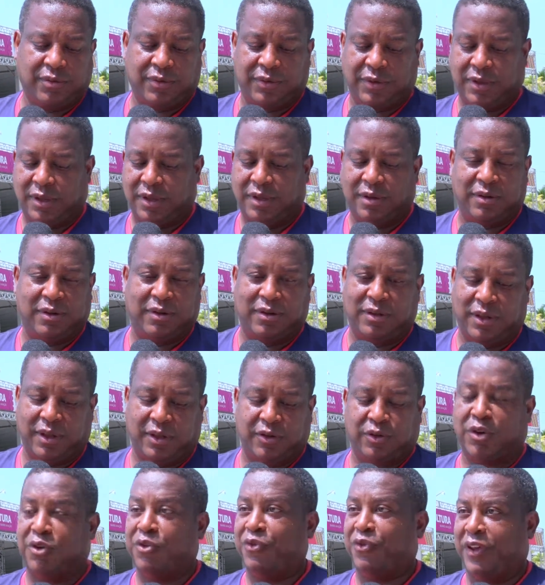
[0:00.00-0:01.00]
eh,
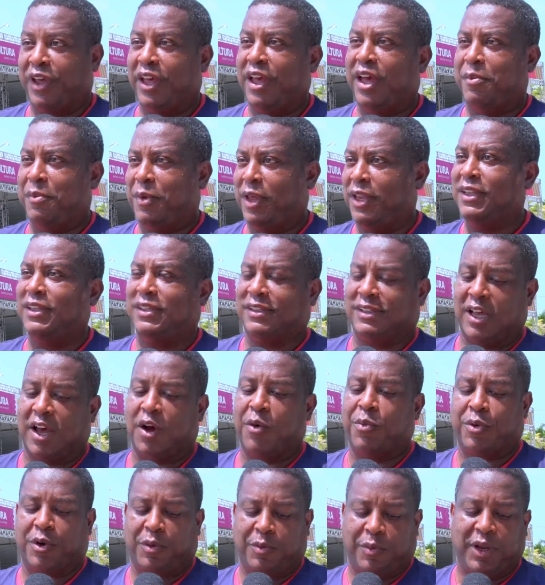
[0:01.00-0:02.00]
resolver, amenizar
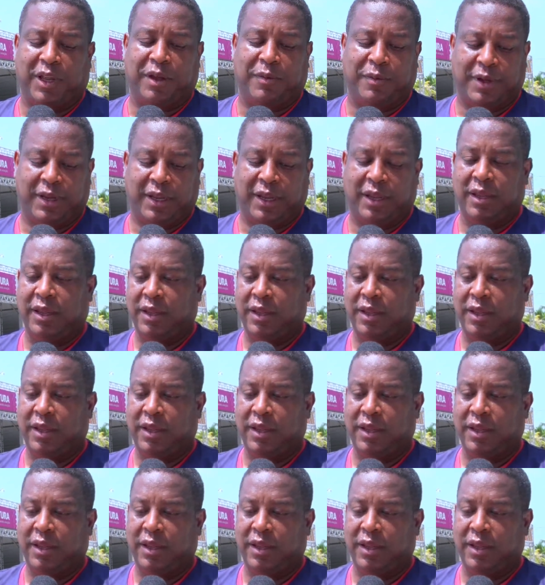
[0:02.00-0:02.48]
o problema, né?